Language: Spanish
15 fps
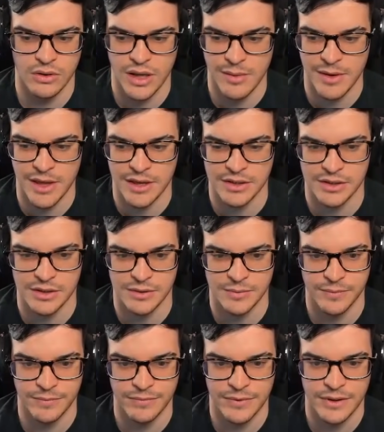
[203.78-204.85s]
¿qué me das?
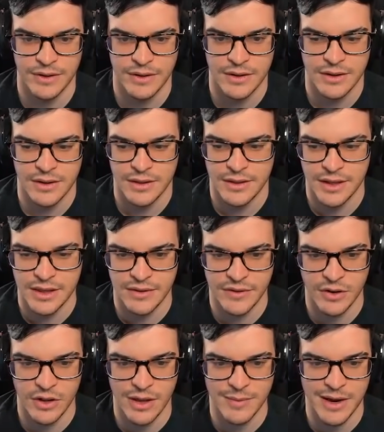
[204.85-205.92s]

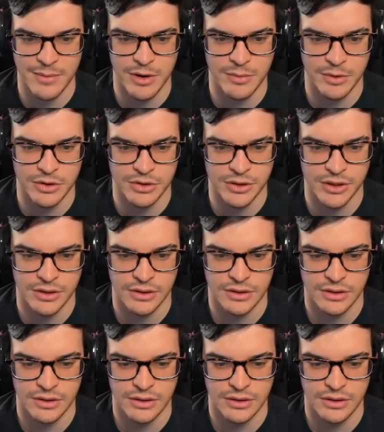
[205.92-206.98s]
Científico, dame arma hermoso, ¿eh?
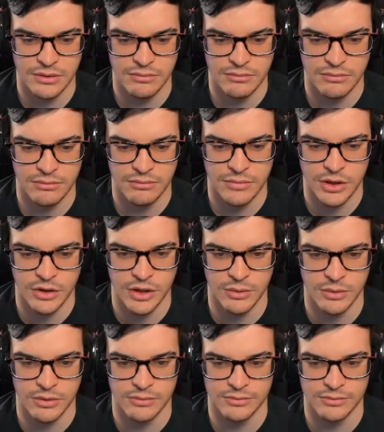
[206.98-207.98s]
Me lo llevo.